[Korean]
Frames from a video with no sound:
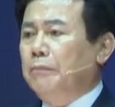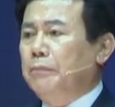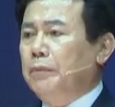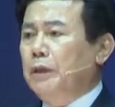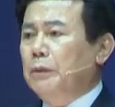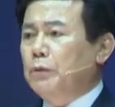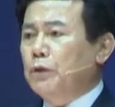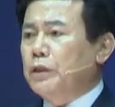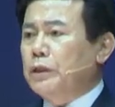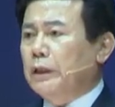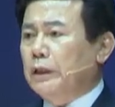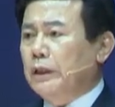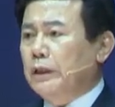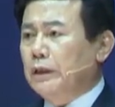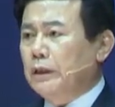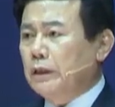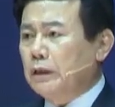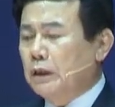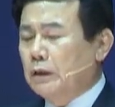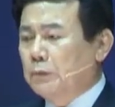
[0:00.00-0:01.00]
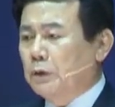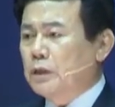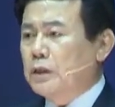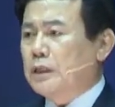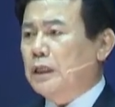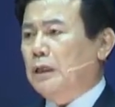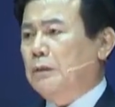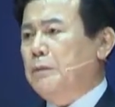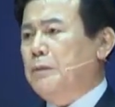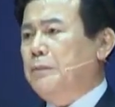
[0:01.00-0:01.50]
피부색이 검은
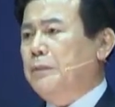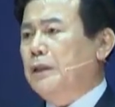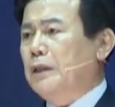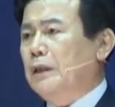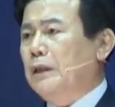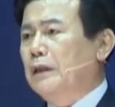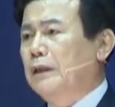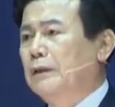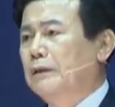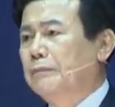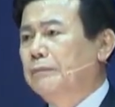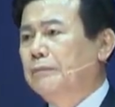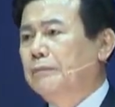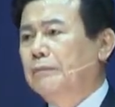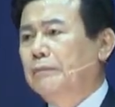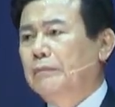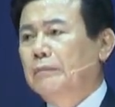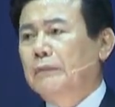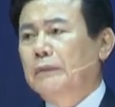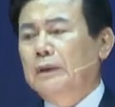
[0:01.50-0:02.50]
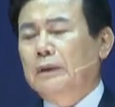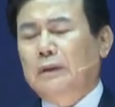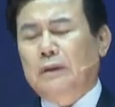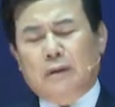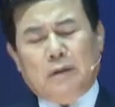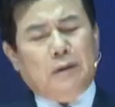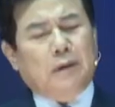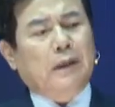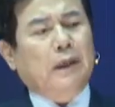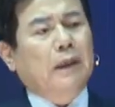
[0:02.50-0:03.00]
사람입니다.
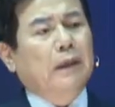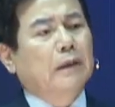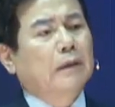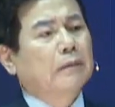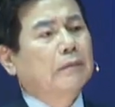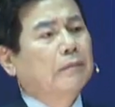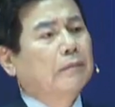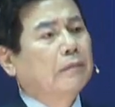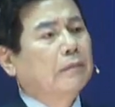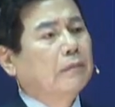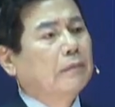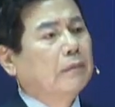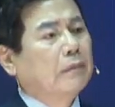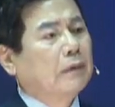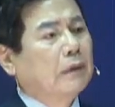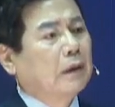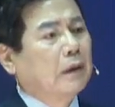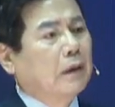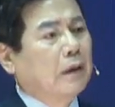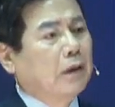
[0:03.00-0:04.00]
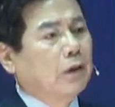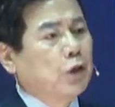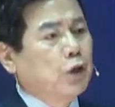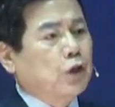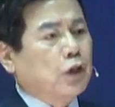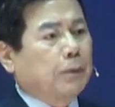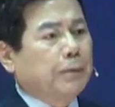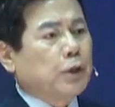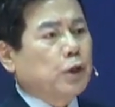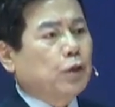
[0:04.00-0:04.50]
그런데 이
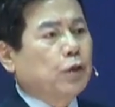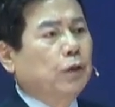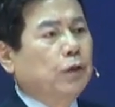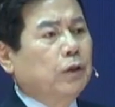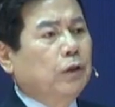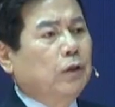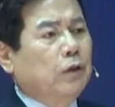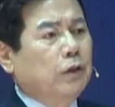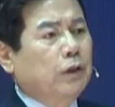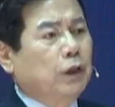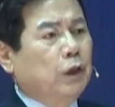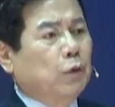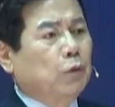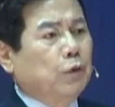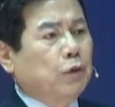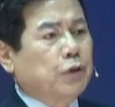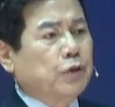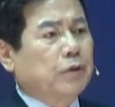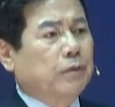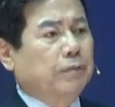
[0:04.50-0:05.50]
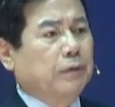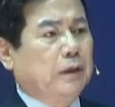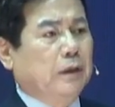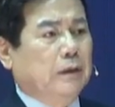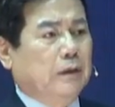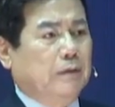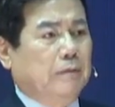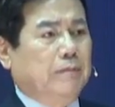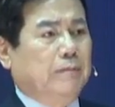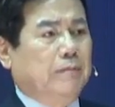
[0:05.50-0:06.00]
사람이 성경을 읽고
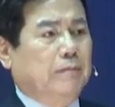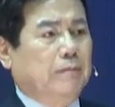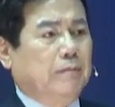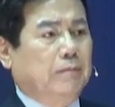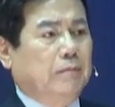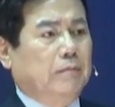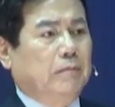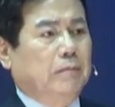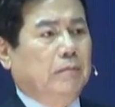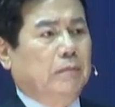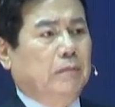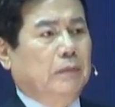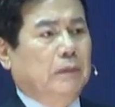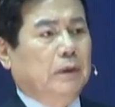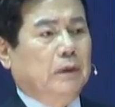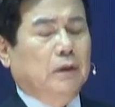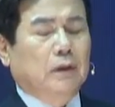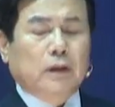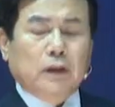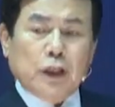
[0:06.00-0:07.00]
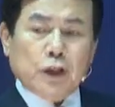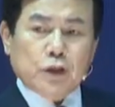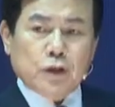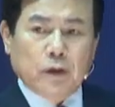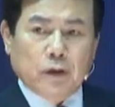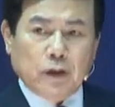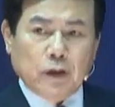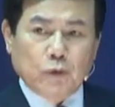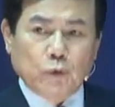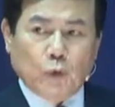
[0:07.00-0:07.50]
있습니다. 그때
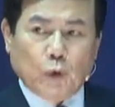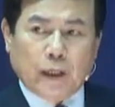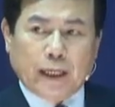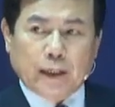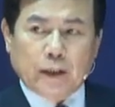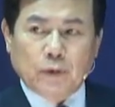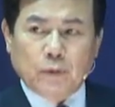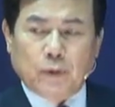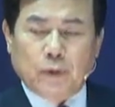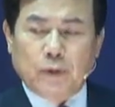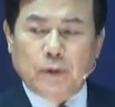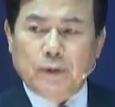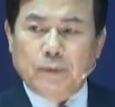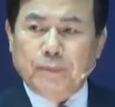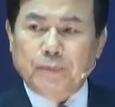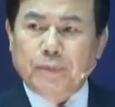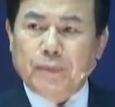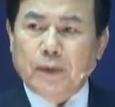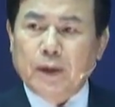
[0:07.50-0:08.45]
성경은 놀랍게도